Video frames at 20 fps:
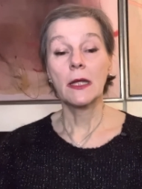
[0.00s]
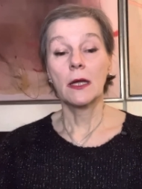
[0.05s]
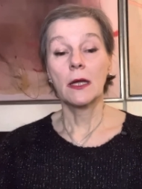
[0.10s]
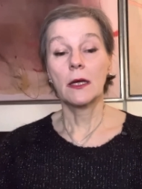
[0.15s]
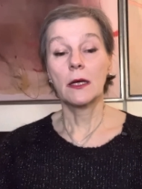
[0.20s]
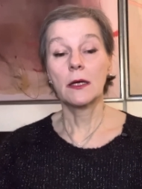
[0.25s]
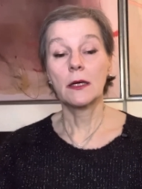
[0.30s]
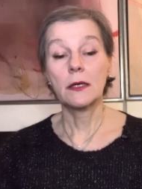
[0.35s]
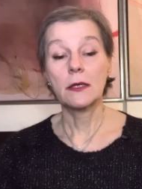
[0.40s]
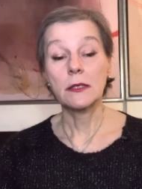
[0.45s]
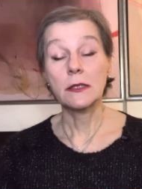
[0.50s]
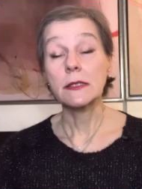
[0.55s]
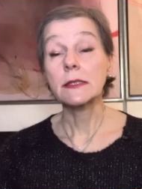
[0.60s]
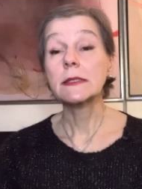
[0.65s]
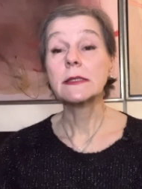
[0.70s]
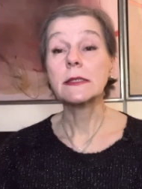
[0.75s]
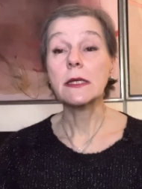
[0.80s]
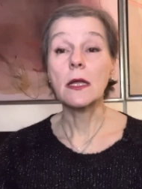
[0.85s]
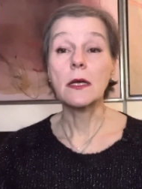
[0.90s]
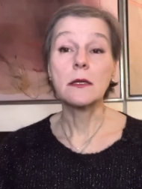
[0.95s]
а,
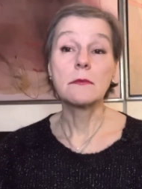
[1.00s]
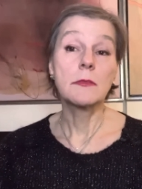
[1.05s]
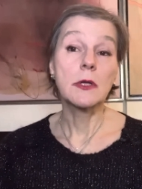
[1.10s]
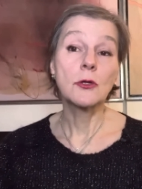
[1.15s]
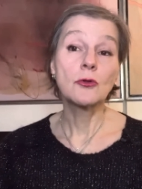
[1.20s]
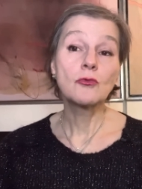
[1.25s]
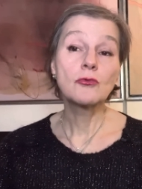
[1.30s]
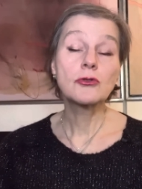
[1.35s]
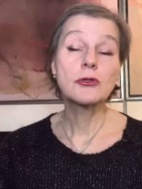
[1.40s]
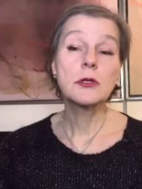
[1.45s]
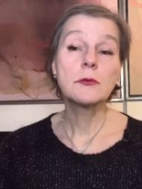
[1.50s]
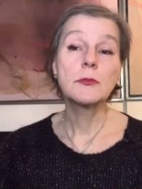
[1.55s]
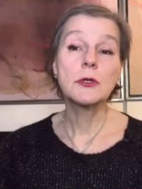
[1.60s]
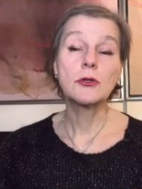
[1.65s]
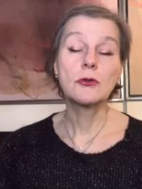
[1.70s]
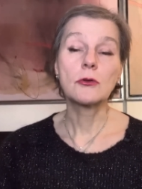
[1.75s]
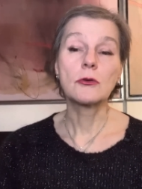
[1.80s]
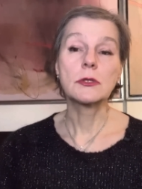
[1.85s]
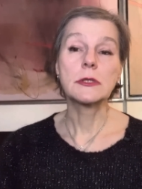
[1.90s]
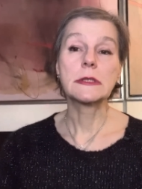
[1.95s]
целями и нуждами.
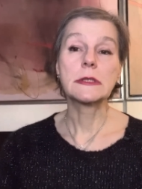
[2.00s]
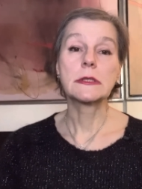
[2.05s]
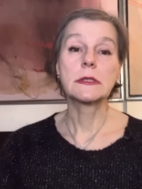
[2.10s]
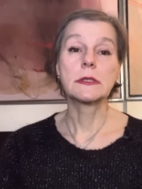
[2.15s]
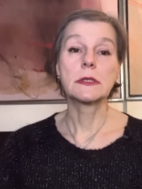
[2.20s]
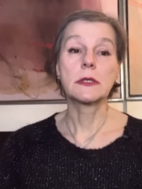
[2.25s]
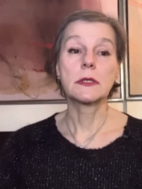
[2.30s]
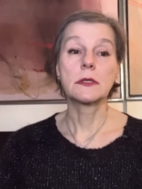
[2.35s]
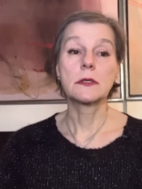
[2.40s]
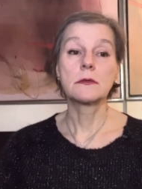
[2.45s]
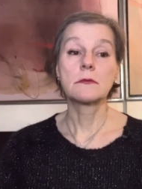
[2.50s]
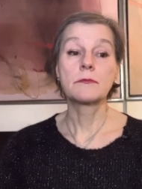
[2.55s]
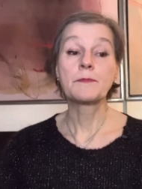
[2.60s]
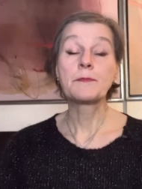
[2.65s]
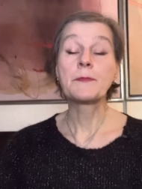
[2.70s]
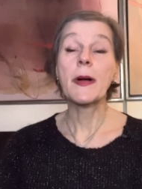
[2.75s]
То есть а,